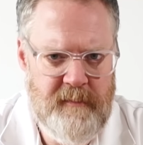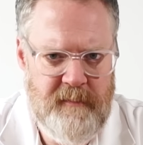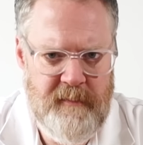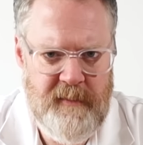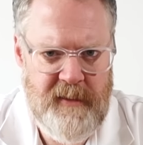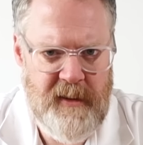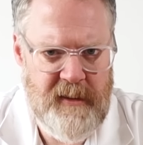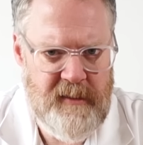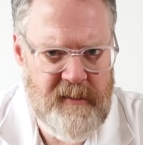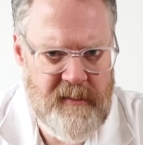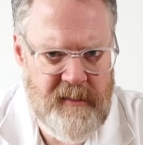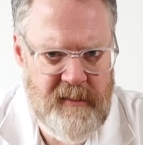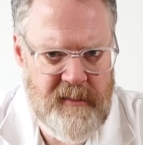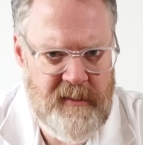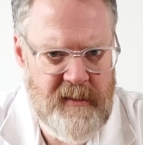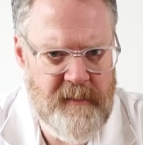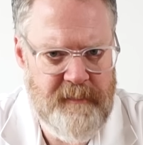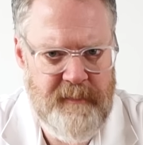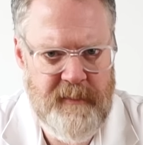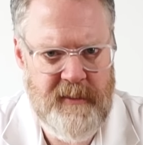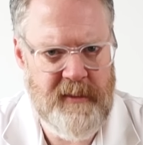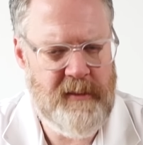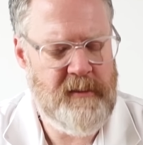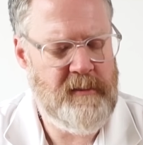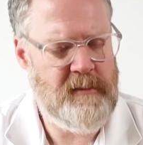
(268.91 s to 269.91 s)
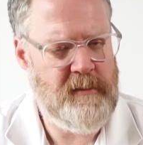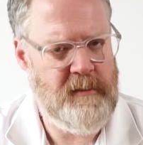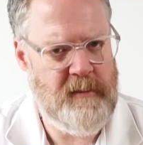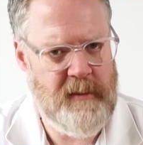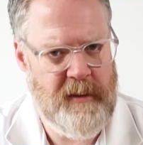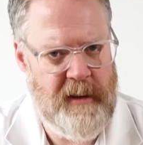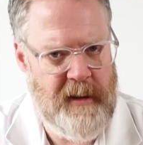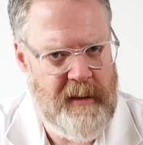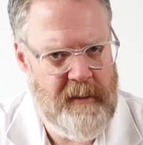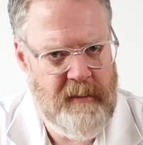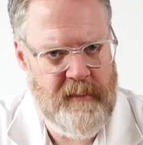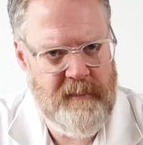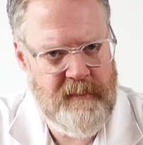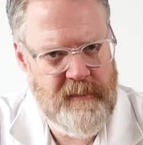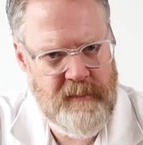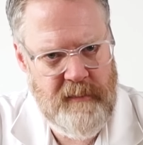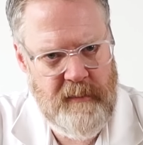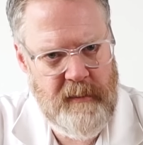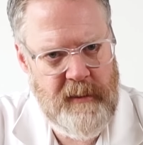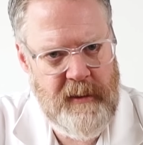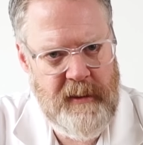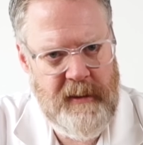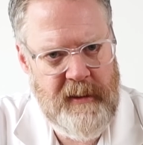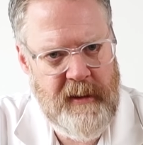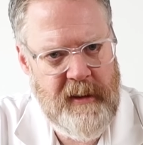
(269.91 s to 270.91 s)
60, 70 oder
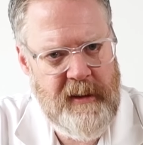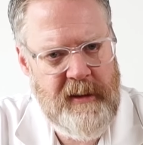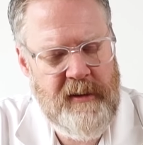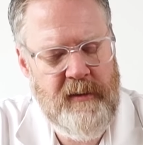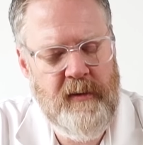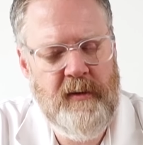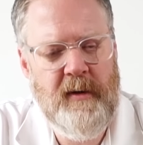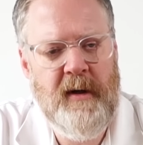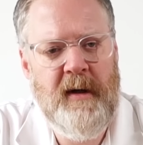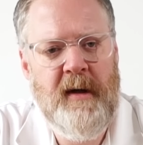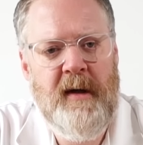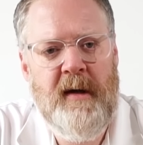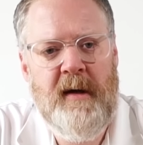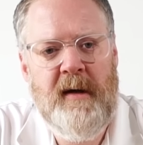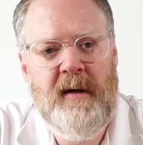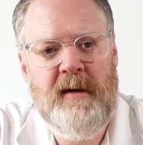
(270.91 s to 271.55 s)
so in der Richtung,